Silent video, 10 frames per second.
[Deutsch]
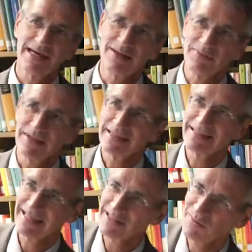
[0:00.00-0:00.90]
allem
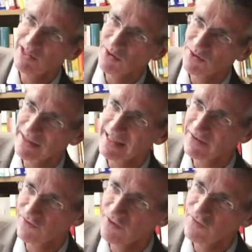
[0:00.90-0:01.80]
6 Millionen
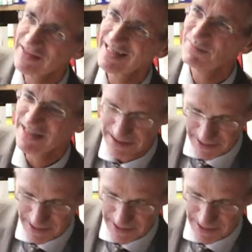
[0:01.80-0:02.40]
gegen 15 bis